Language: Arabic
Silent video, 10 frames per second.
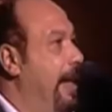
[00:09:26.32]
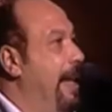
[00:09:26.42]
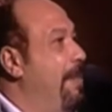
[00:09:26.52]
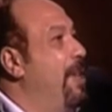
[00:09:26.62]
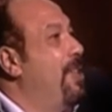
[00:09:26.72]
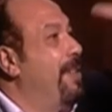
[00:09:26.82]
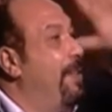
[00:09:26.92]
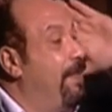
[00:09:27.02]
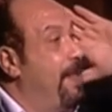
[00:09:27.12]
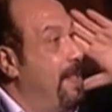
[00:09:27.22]
المشهد
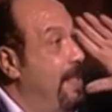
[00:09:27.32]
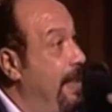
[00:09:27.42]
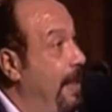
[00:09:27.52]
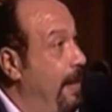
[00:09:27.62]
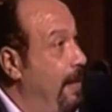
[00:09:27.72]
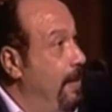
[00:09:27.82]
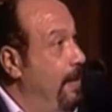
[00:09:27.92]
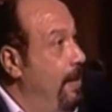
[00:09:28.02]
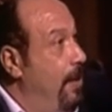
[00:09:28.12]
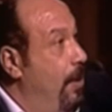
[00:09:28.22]
الفظيع
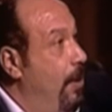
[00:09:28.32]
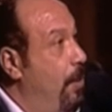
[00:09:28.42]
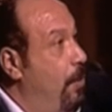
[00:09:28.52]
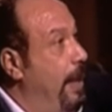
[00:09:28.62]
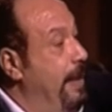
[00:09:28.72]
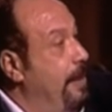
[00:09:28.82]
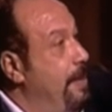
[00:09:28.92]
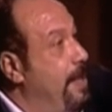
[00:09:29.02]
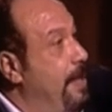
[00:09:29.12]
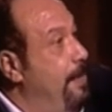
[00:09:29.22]
واحنا
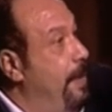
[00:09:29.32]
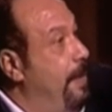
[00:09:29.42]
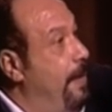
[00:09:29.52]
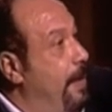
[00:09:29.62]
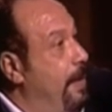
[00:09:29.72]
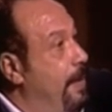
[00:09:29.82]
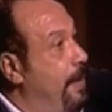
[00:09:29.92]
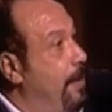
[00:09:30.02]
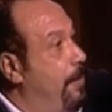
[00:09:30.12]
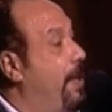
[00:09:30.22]
بنسيب
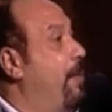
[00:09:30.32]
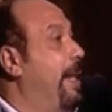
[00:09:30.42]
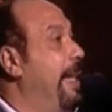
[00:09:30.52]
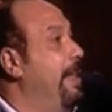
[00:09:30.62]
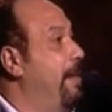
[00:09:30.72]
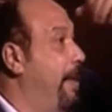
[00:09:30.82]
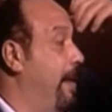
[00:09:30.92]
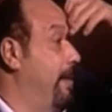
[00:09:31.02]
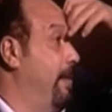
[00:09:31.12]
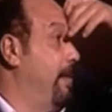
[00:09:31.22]
العماره وراجعين
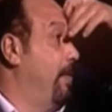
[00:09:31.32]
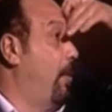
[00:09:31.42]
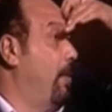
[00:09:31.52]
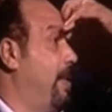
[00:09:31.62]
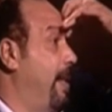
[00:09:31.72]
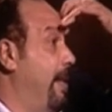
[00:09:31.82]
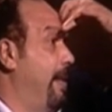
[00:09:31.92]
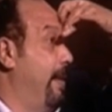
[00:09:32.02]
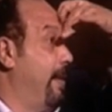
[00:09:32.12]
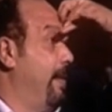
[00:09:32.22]
البلد نقعد سنه
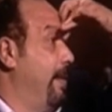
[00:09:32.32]
هناك